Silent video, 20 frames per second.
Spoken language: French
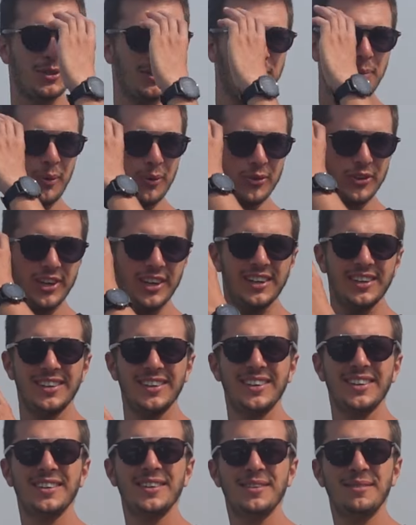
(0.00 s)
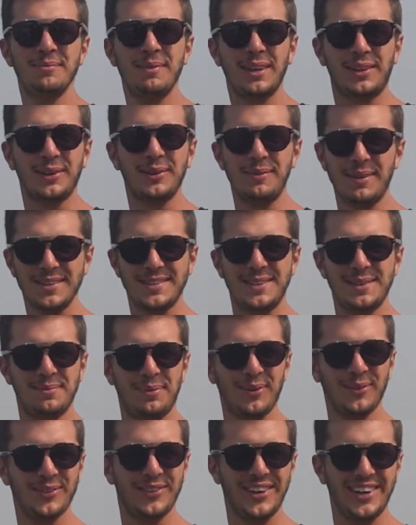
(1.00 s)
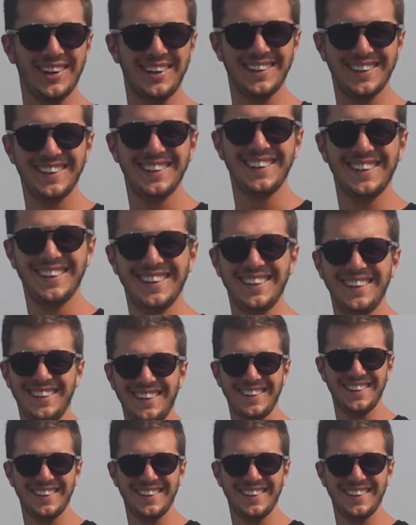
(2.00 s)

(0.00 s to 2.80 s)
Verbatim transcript: de plongée. Ah, de... masque de plongée. Hein.